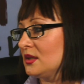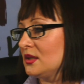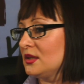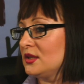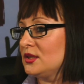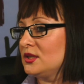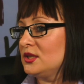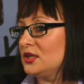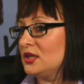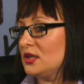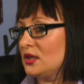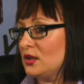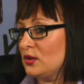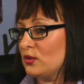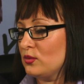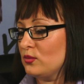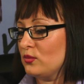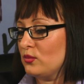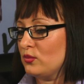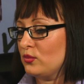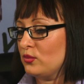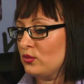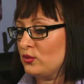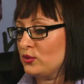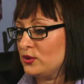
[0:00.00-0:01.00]
где
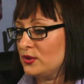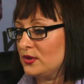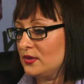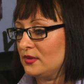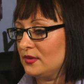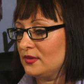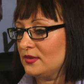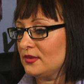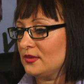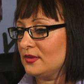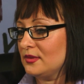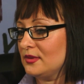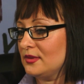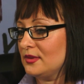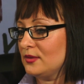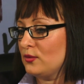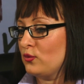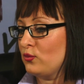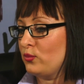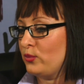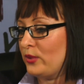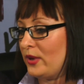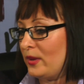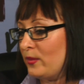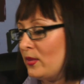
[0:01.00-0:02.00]
будет
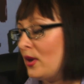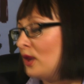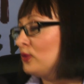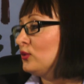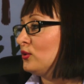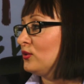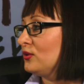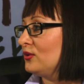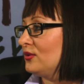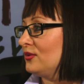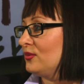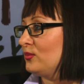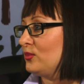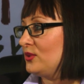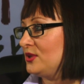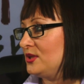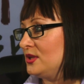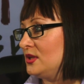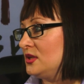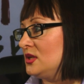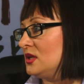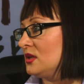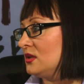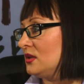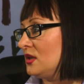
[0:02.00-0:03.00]
упомянут
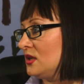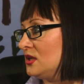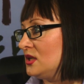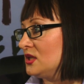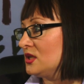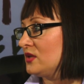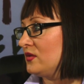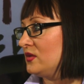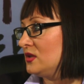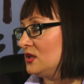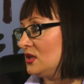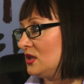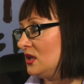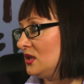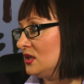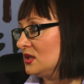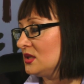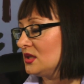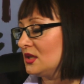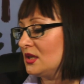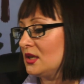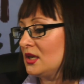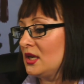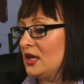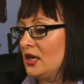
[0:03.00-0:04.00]
президент Российской
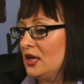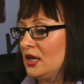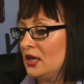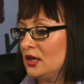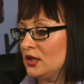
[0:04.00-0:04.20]
Федерации,